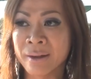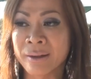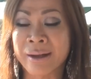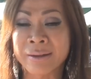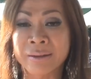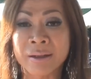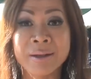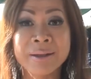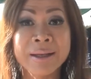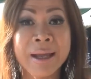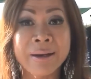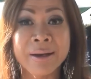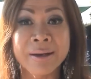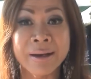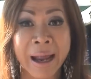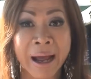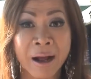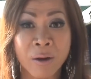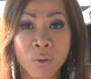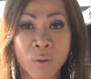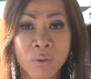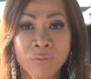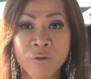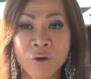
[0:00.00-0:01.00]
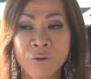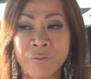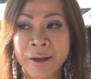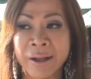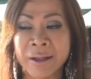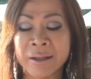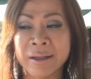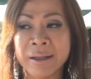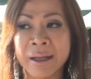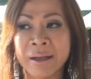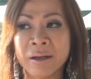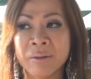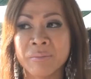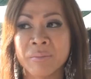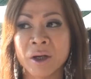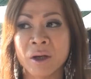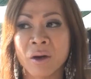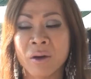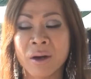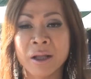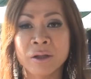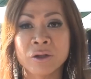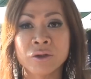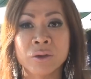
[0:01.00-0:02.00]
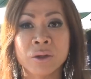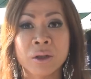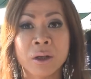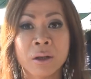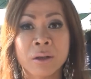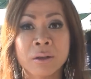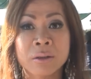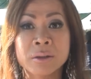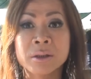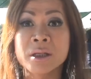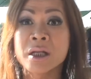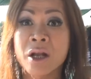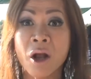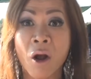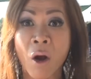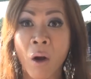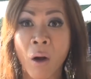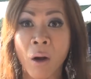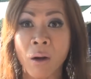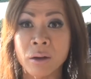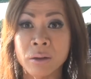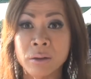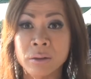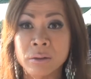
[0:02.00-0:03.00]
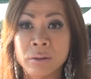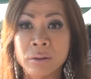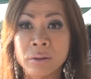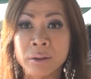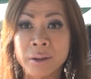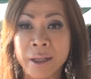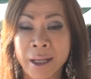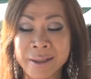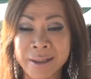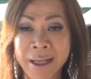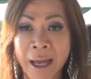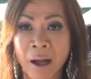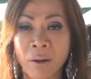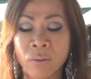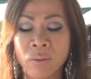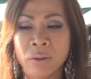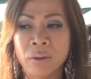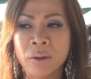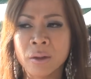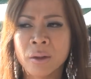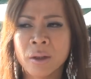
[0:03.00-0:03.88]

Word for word: là tới gia đình ăn uống vui vẻ thì gia đình mới nói là chuyện sinh con để cháu